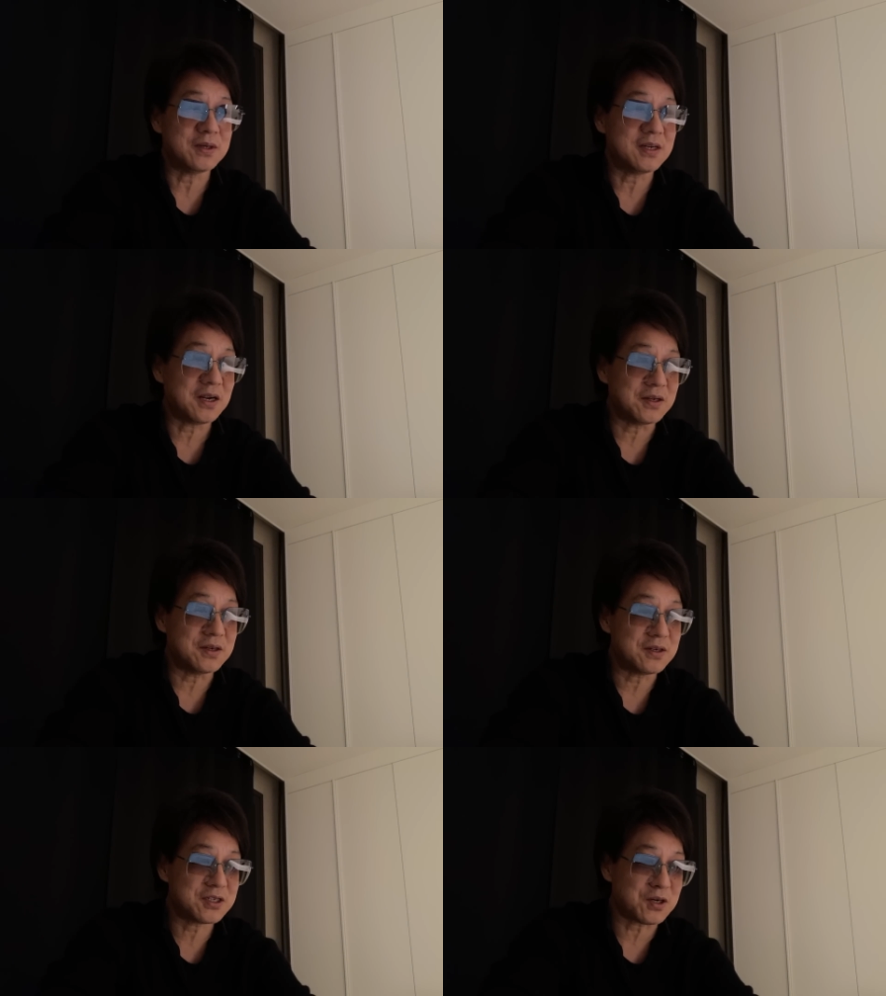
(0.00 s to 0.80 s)
让
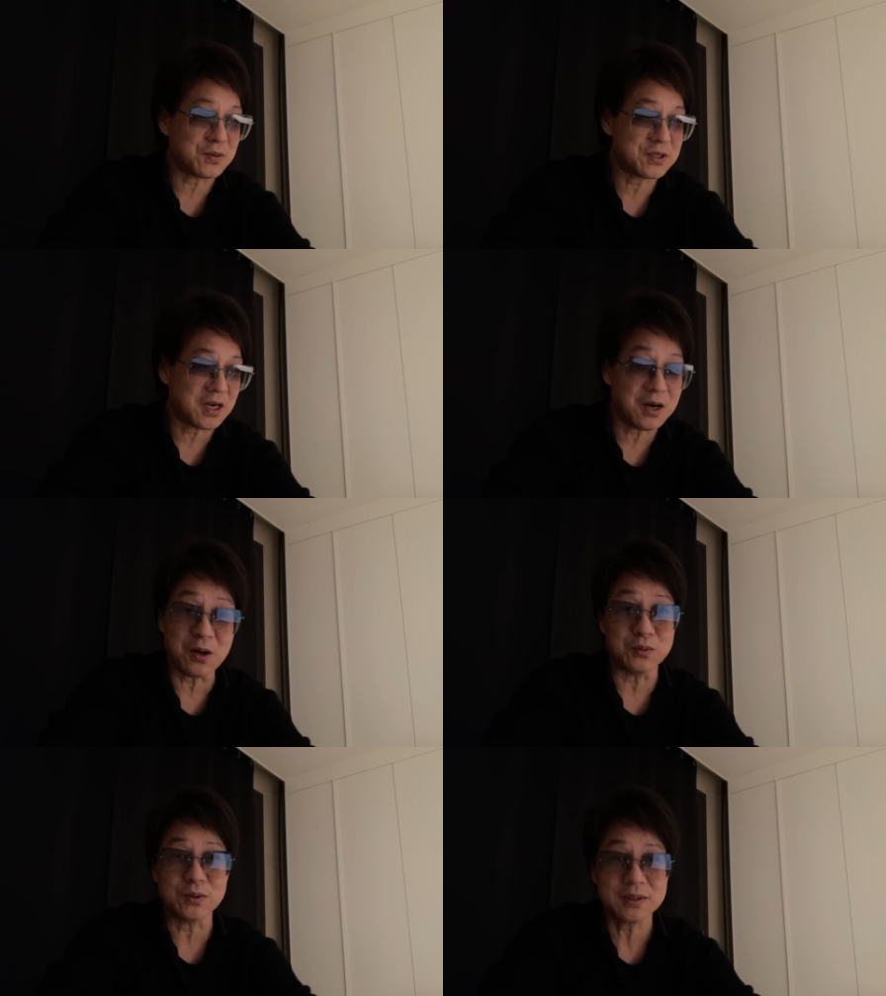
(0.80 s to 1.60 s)
你少上
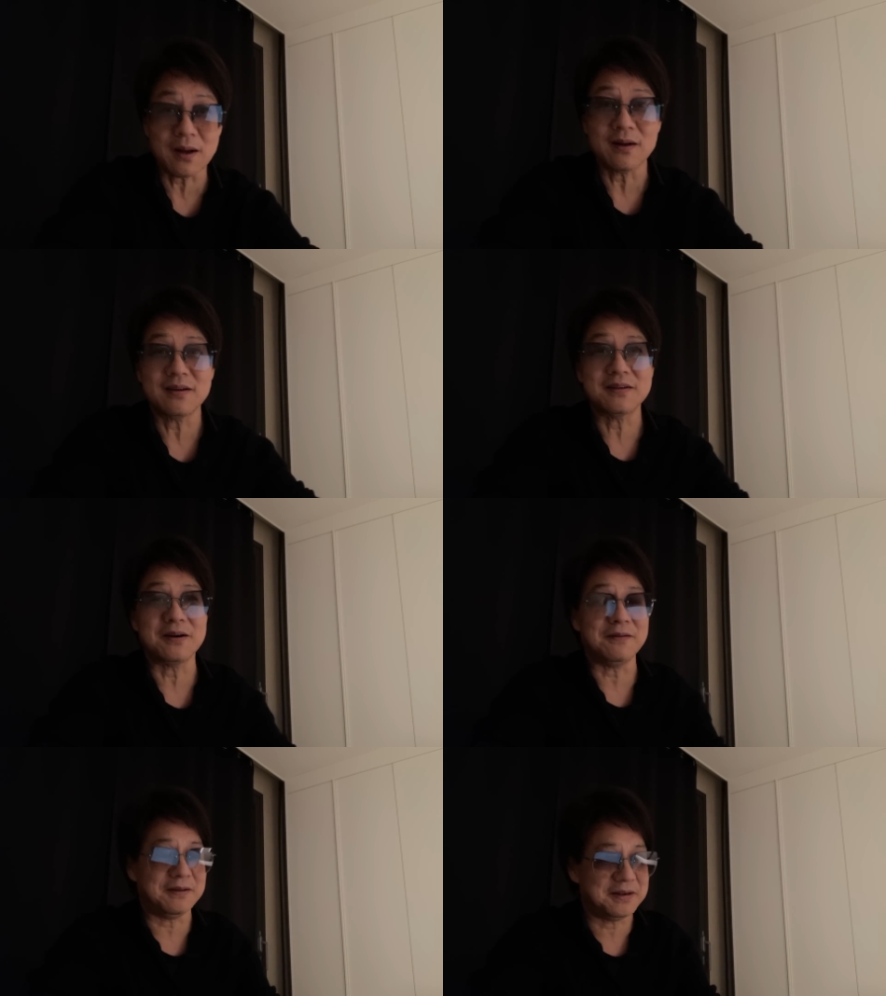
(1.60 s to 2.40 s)
好多当，知
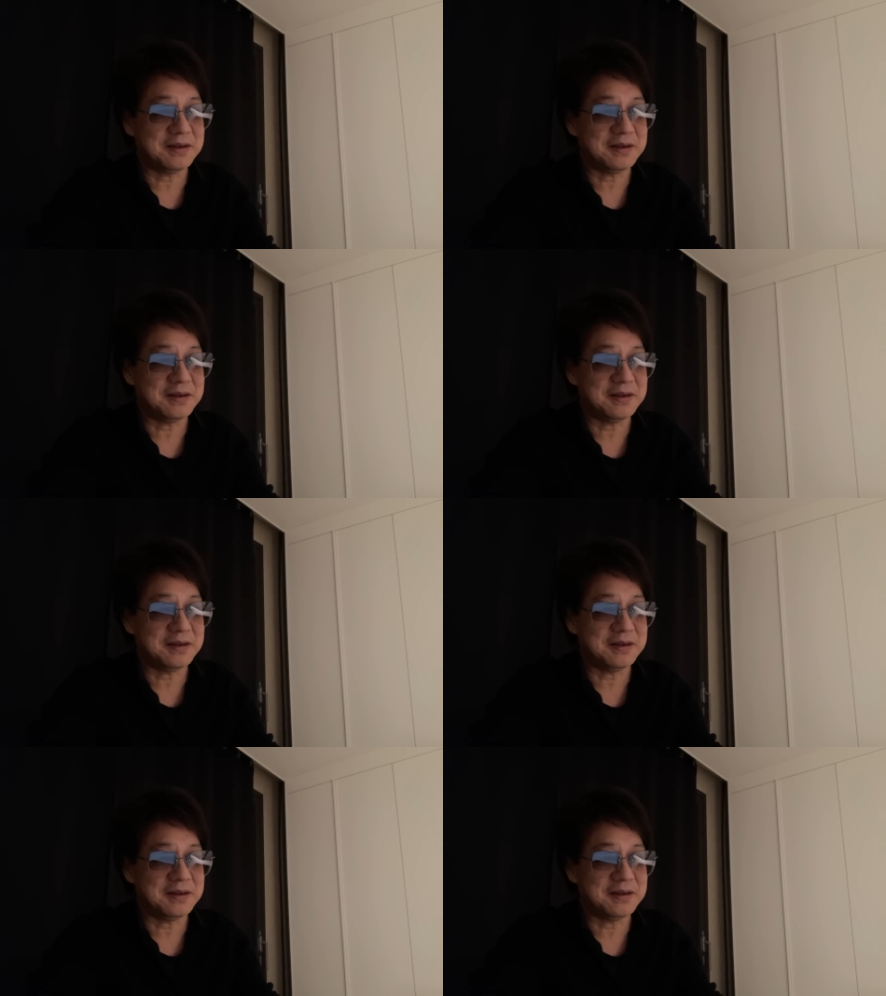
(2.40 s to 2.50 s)
道吧？